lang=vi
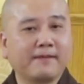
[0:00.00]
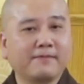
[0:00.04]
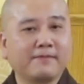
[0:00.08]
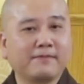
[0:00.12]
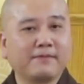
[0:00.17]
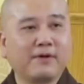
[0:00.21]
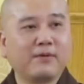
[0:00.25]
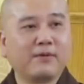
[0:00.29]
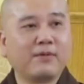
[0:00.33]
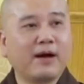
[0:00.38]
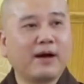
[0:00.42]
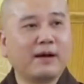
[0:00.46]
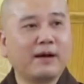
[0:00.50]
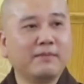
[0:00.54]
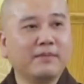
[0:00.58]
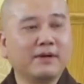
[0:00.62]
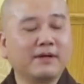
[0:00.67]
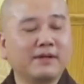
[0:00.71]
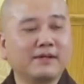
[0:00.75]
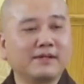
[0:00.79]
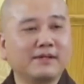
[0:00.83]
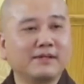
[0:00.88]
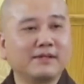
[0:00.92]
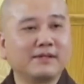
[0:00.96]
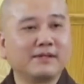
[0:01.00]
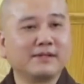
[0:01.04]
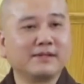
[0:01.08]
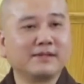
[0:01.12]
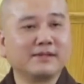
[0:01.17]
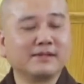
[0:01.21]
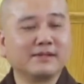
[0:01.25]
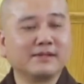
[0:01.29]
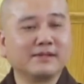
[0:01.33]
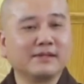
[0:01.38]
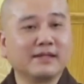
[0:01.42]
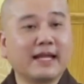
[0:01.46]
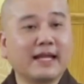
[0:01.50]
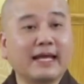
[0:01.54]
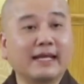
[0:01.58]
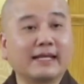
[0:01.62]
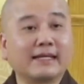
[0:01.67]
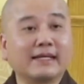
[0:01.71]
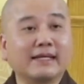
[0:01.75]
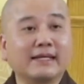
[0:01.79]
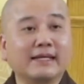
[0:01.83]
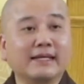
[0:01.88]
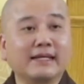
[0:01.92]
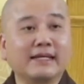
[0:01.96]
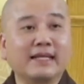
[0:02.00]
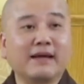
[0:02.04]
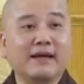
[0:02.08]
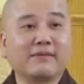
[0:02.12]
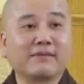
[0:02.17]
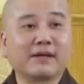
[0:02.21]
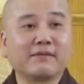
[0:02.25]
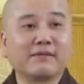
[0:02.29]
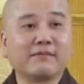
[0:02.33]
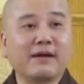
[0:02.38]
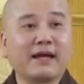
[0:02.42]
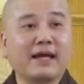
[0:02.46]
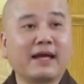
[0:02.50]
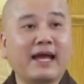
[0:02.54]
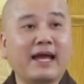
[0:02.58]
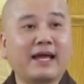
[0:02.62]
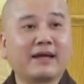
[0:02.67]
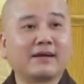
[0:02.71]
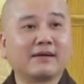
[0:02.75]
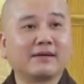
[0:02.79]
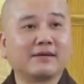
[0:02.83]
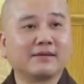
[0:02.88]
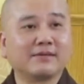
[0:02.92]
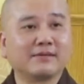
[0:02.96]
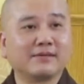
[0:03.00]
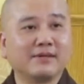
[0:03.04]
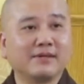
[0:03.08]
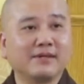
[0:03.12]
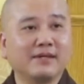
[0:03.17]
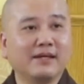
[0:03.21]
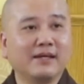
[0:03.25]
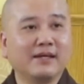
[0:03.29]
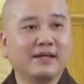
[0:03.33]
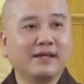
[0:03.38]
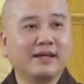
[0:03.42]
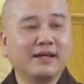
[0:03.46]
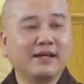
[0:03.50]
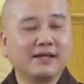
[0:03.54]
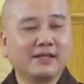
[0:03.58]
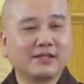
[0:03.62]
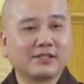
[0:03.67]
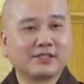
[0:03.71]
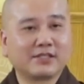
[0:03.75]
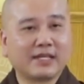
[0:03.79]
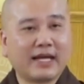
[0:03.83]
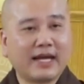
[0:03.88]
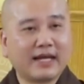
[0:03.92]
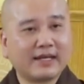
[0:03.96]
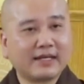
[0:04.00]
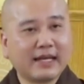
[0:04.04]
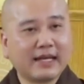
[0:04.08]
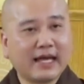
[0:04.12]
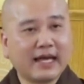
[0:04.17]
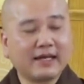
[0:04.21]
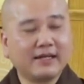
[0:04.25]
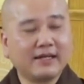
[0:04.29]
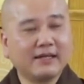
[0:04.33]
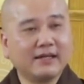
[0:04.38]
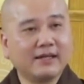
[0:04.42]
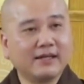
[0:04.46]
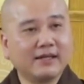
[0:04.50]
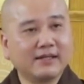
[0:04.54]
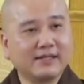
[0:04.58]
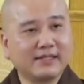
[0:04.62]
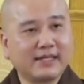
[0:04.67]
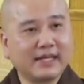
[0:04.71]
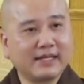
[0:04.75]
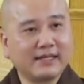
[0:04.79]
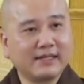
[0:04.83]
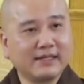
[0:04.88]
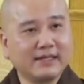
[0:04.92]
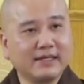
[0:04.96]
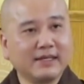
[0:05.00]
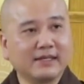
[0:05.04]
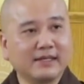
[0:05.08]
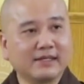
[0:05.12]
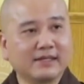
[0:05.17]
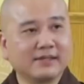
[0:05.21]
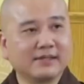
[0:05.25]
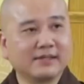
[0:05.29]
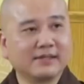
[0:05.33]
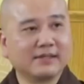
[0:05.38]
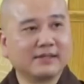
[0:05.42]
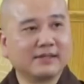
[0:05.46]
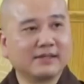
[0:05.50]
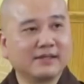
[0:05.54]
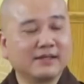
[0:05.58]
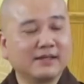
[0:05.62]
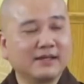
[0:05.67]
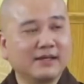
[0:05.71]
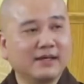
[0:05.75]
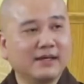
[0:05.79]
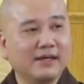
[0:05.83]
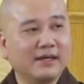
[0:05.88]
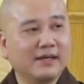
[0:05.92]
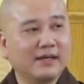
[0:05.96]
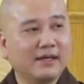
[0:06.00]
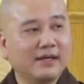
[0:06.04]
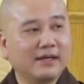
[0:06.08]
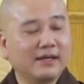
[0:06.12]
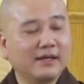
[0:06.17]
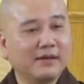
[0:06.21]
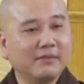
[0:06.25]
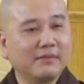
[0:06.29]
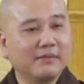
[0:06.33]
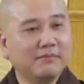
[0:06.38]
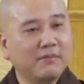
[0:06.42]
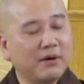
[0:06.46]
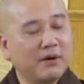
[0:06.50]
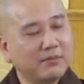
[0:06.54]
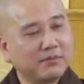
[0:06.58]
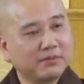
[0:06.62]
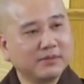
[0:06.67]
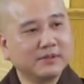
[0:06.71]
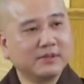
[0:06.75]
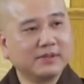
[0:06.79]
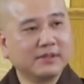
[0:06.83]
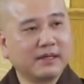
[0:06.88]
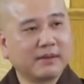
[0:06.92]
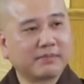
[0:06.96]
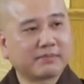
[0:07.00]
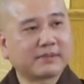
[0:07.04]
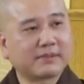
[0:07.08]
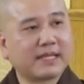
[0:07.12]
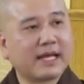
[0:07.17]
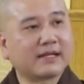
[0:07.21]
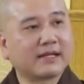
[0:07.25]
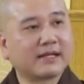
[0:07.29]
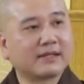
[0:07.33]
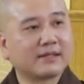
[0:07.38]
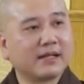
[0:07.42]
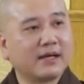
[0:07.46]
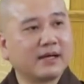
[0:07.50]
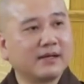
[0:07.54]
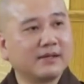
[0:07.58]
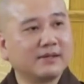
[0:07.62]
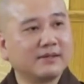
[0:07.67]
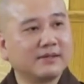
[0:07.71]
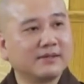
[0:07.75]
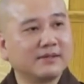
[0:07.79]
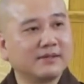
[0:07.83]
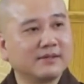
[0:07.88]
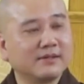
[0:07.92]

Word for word: Pháp Hòa mới nảy cái ý làm cái bài hát đó. Sáng nay lên chánh điện, mong gặp tăng thân,